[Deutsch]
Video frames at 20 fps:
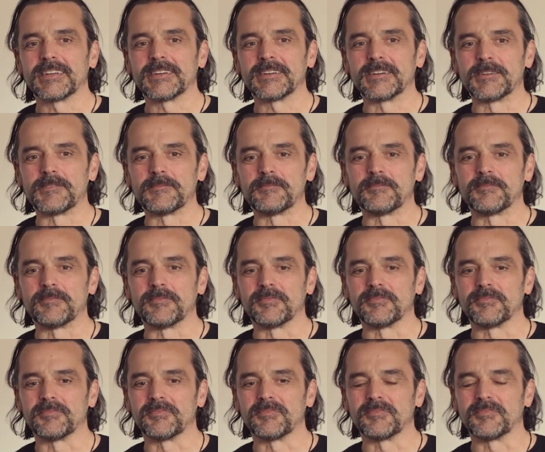Ähm,
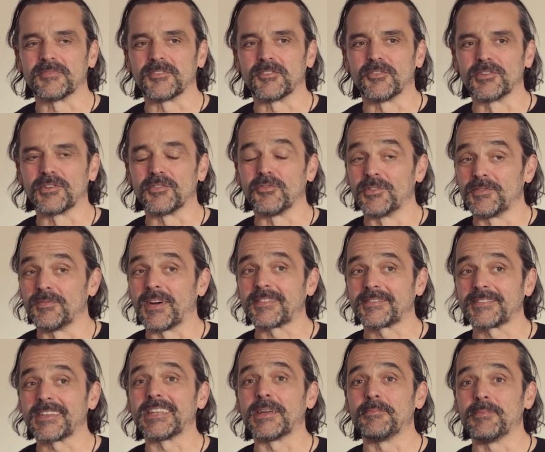und, und,
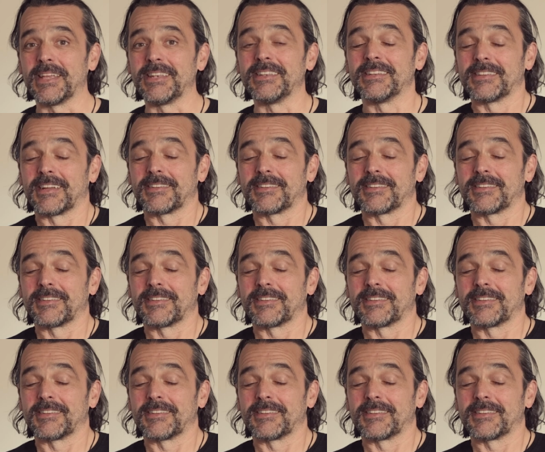was dann am Ende